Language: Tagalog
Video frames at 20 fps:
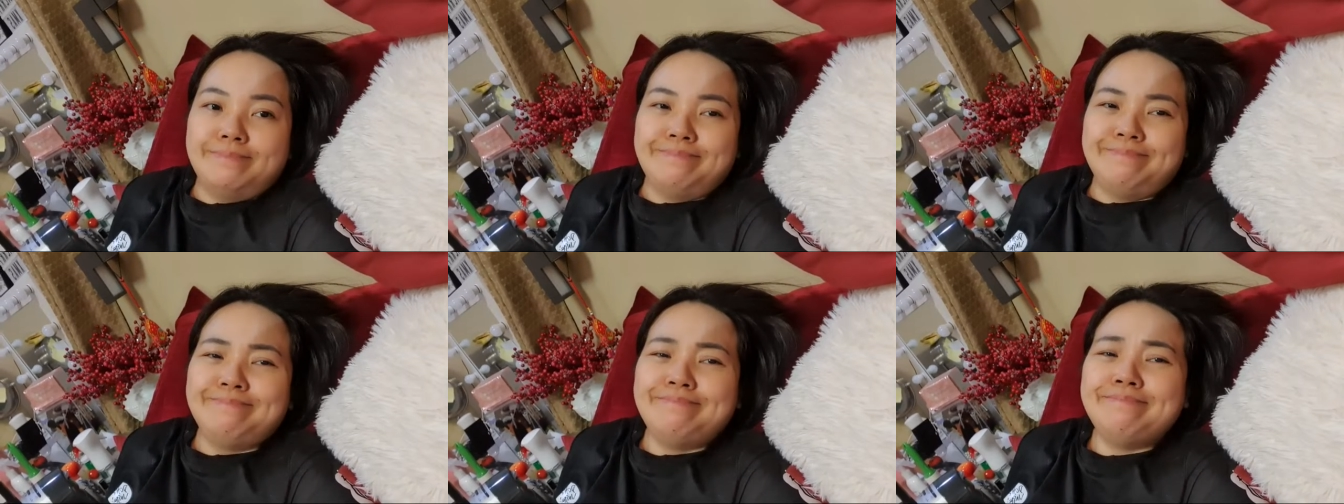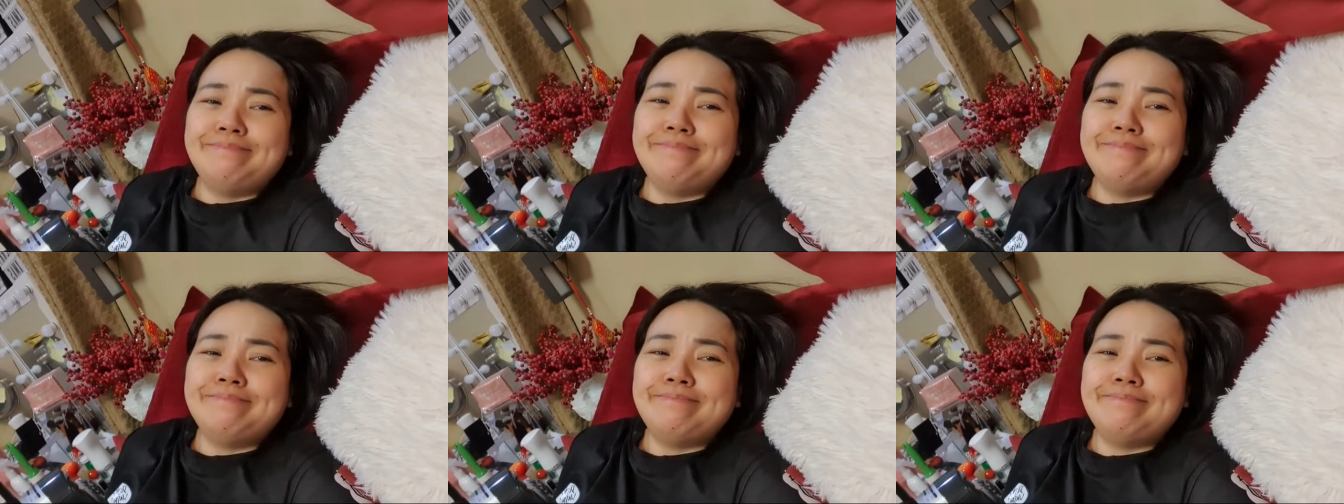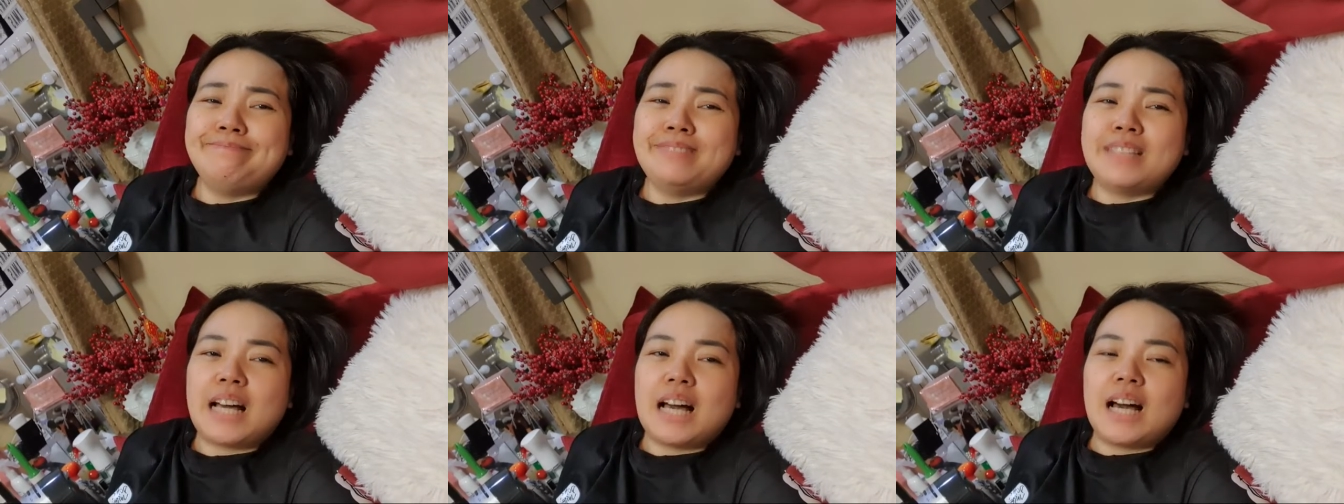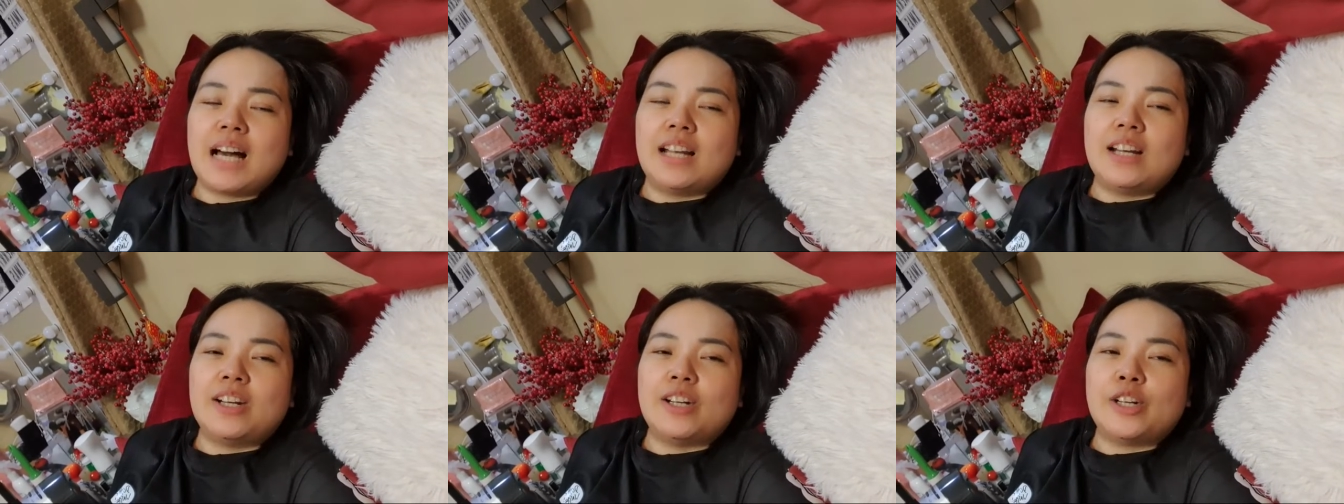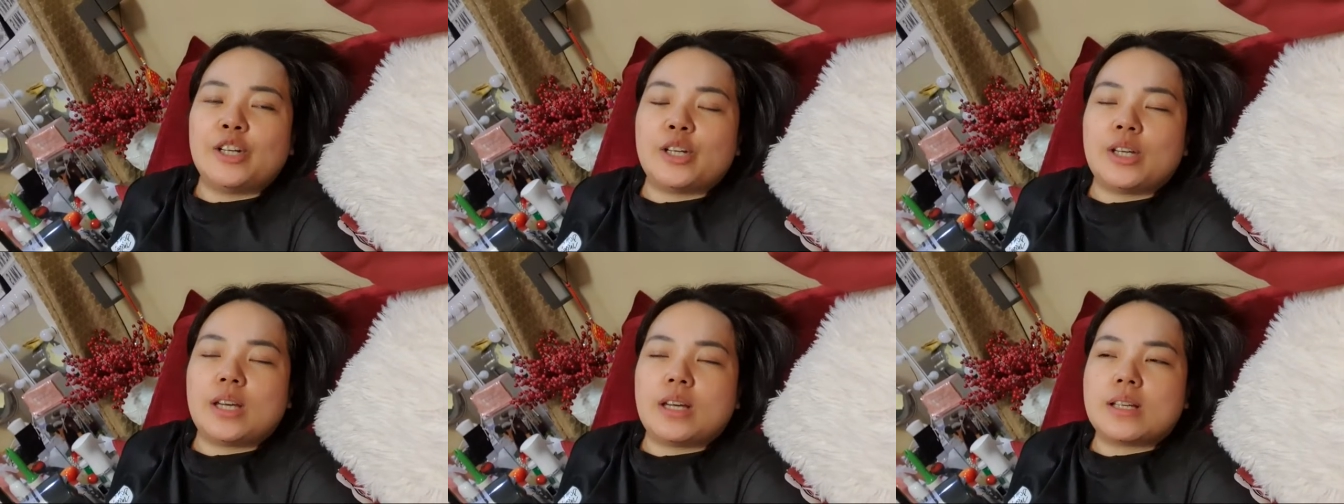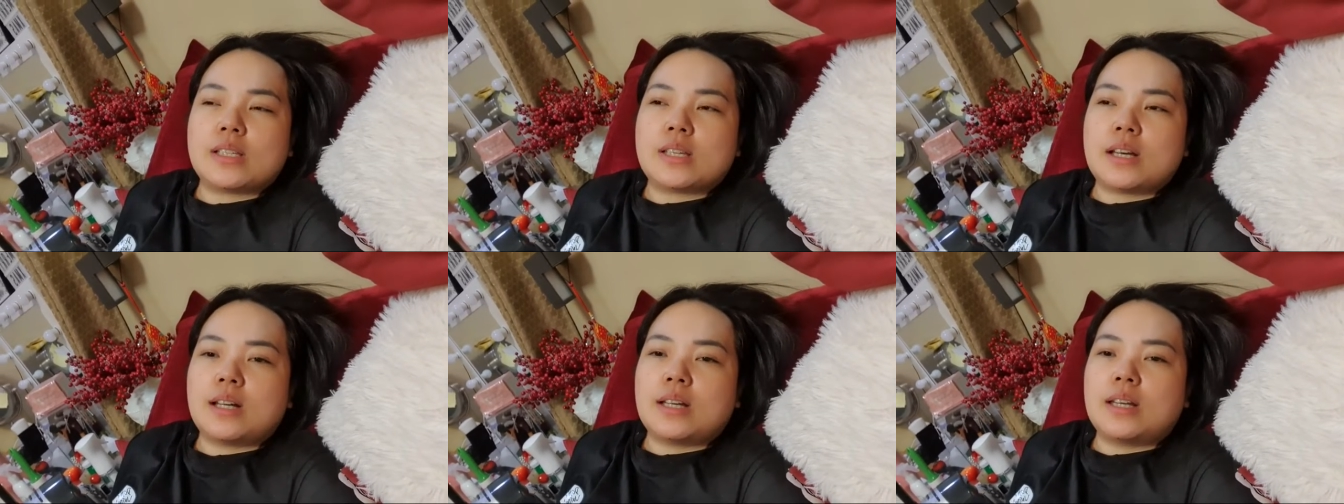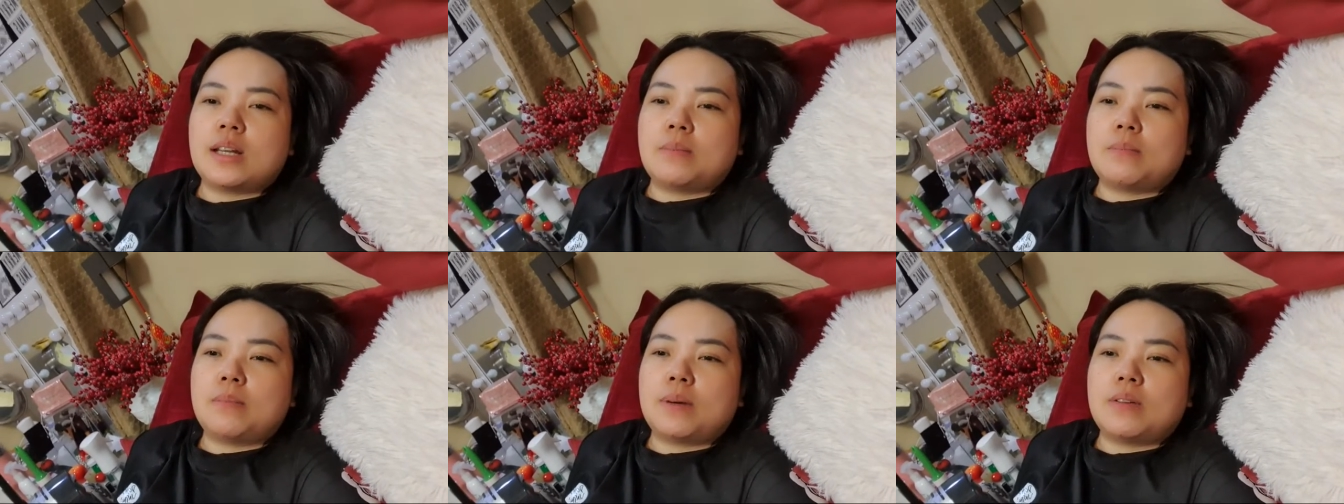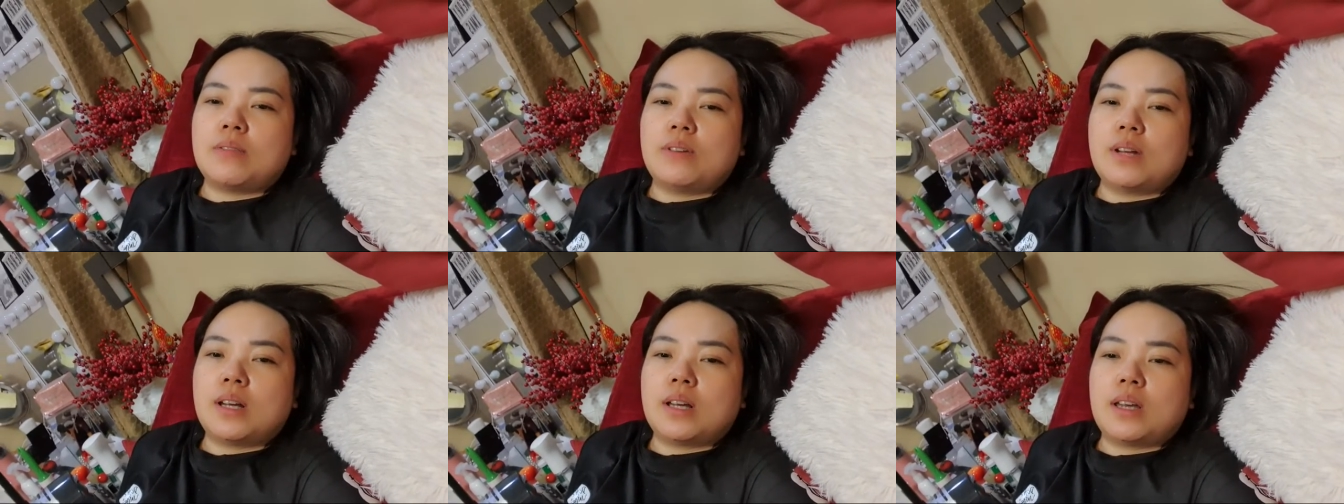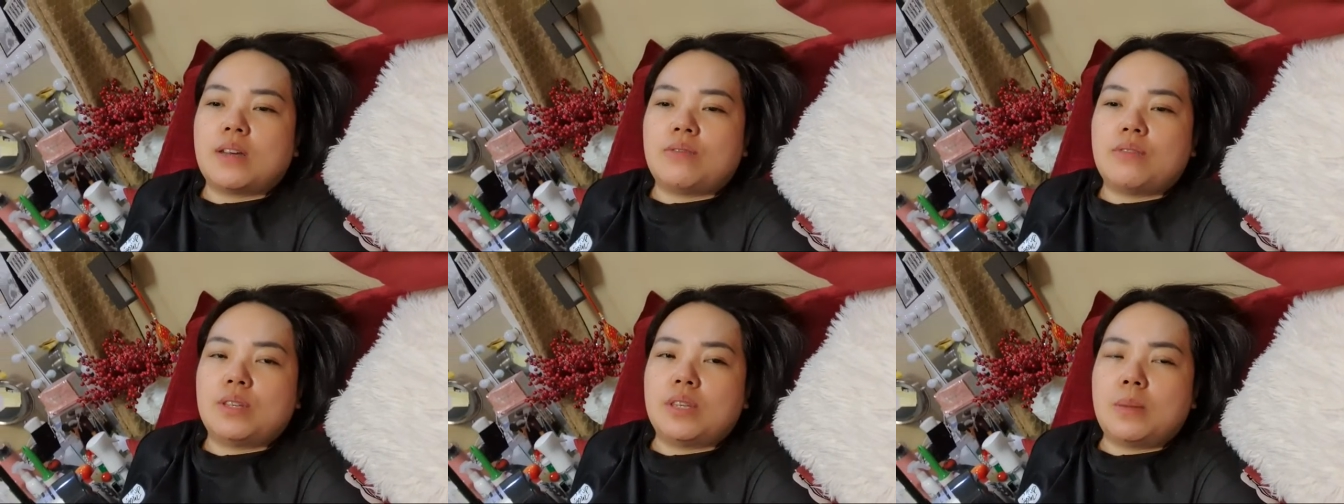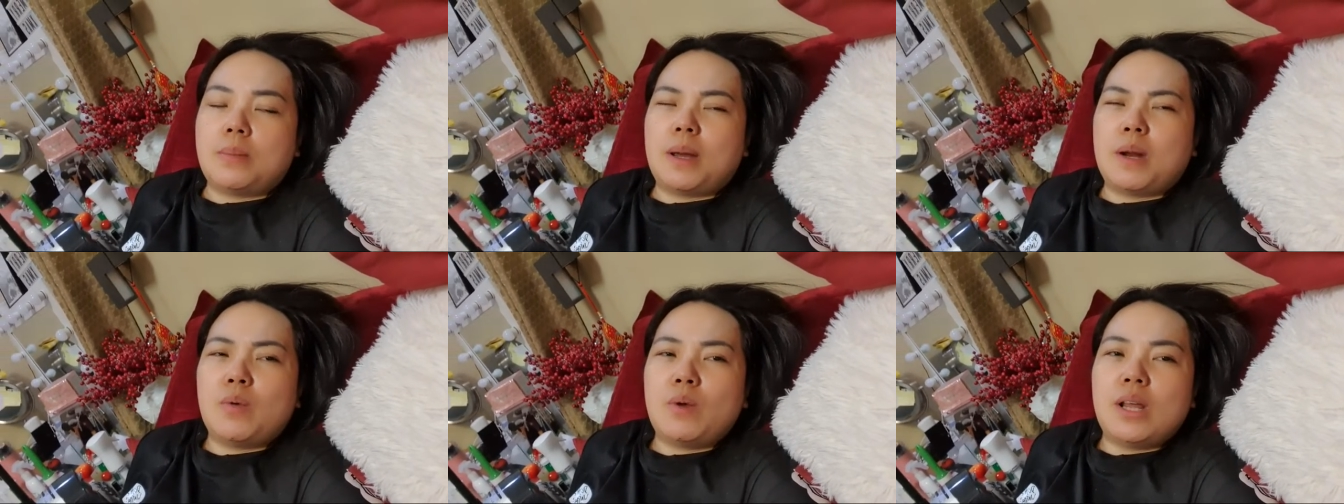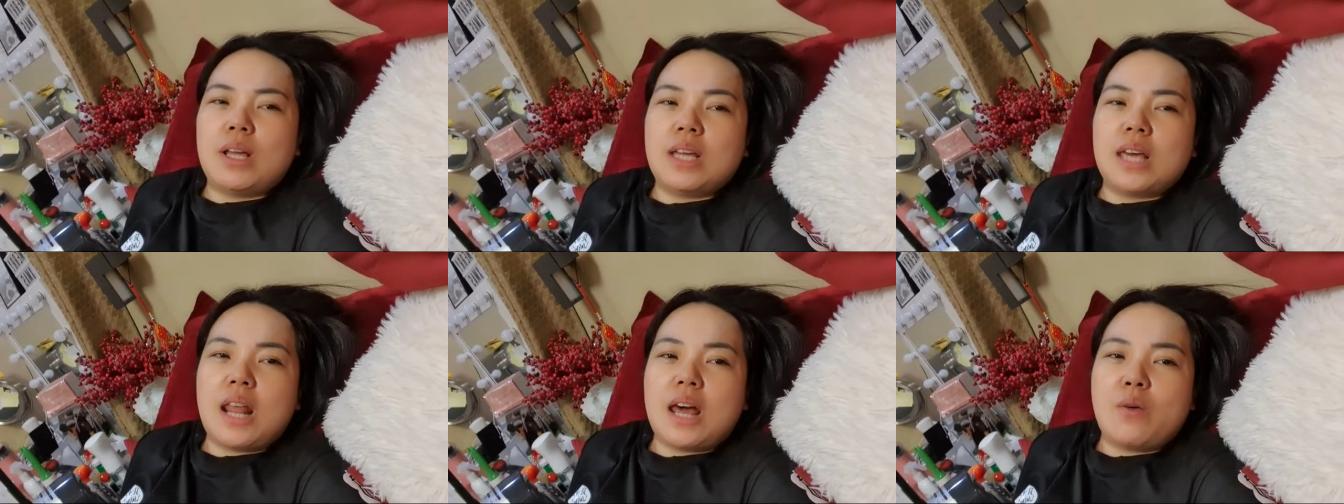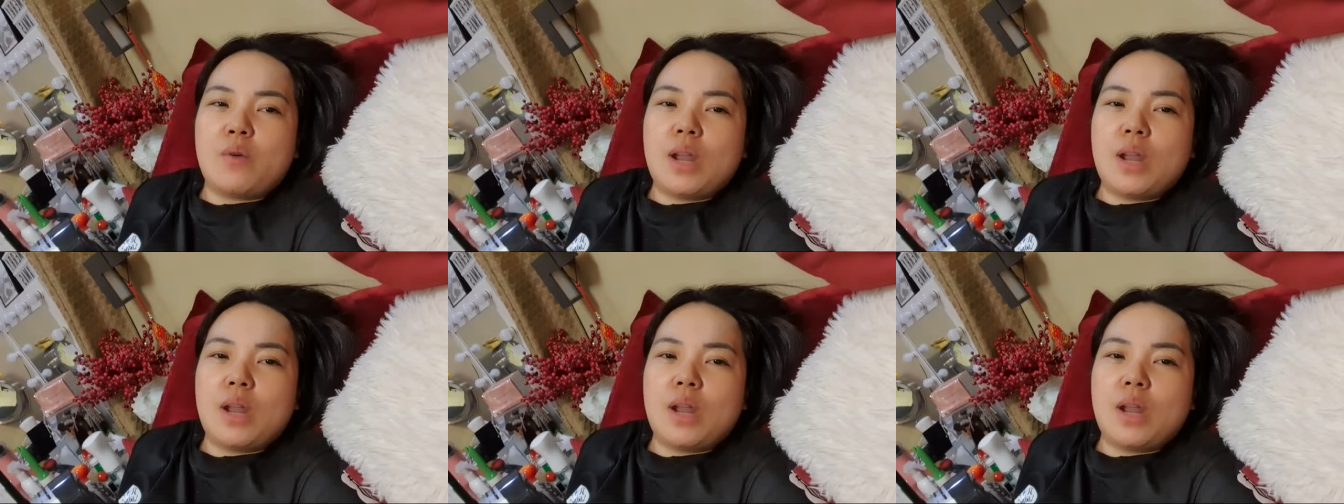Hmm, nakakalurky. Kasi ang hirap mag-vlog everyday. Parang walang gira.